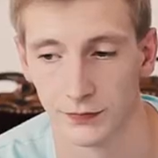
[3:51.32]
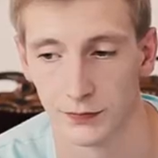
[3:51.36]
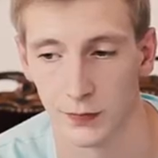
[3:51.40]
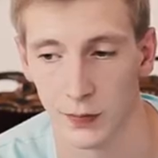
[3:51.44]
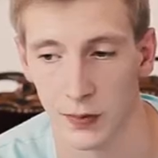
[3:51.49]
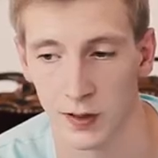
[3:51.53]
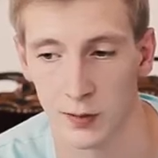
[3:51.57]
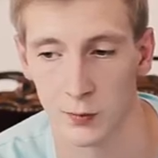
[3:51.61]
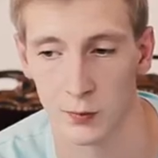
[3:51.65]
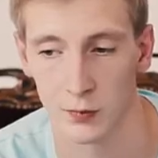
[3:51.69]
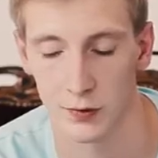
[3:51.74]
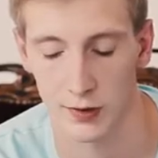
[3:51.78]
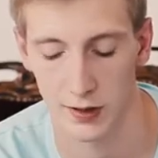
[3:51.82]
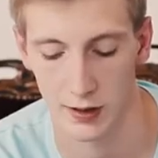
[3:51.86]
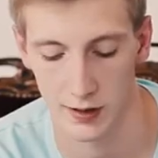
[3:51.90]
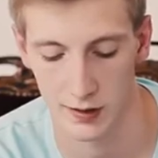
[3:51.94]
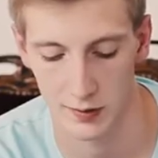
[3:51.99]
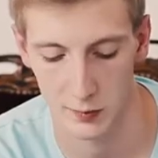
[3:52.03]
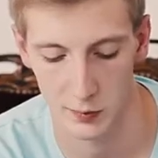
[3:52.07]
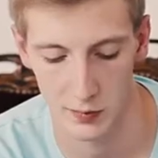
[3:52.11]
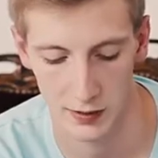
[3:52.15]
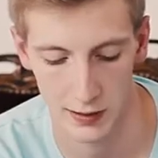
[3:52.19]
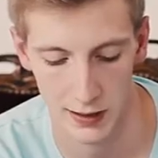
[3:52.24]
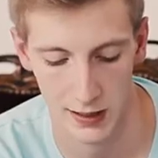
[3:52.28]
потому что,
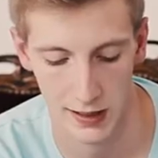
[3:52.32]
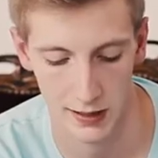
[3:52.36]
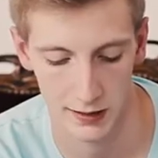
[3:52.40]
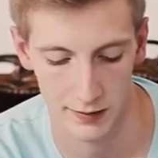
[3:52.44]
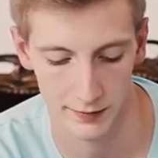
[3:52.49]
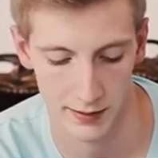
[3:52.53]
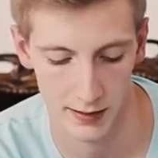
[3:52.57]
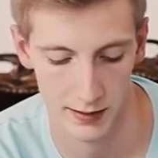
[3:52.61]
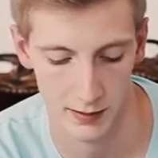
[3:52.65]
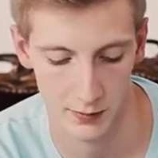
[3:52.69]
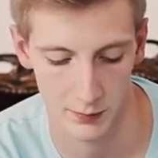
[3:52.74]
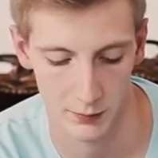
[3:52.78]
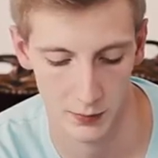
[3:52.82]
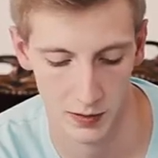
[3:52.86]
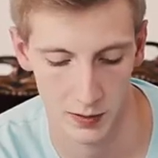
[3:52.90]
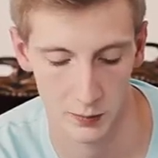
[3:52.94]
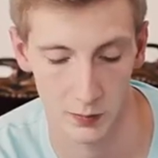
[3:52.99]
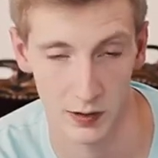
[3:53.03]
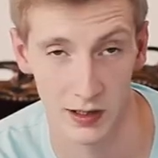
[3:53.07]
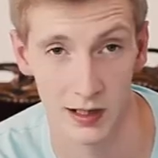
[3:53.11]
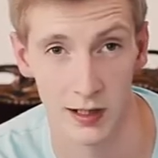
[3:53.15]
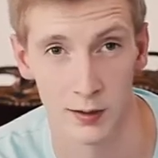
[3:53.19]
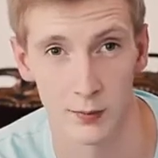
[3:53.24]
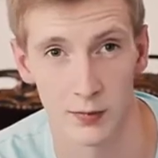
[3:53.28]
несмотря на все
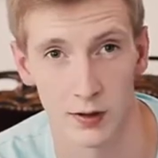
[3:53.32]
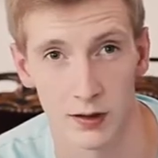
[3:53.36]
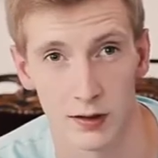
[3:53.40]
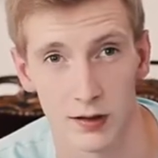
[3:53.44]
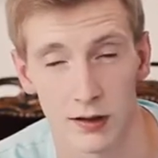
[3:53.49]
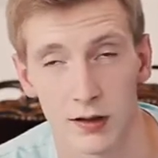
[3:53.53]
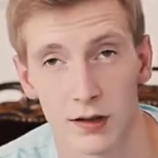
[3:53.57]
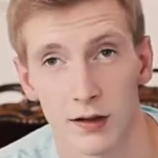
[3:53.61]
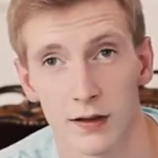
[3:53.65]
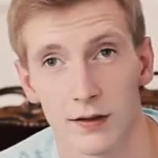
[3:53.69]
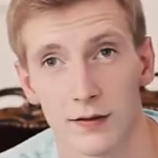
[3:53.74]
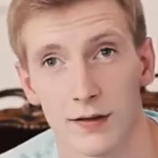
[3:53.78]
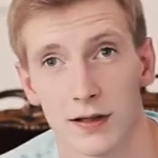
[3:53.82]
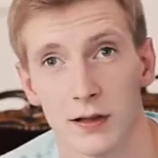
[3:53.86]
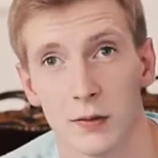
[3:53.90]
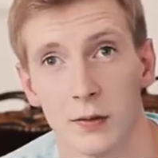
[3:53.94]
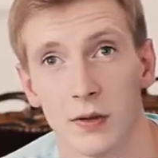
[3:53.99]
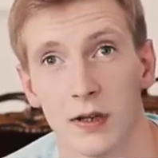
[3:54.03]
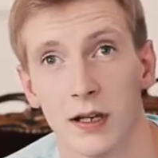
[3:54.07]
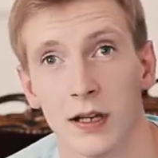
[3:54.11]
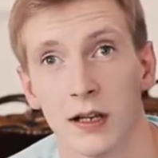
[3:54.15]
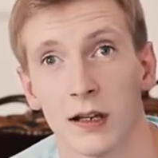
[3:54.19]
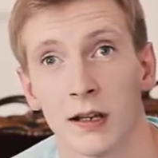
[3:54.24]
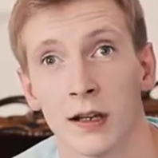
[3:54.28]
проблемы в
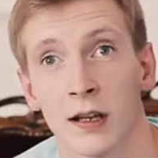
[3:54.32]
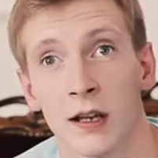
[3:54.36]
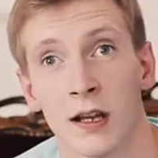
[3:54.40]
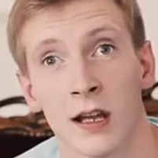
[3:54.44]
семье,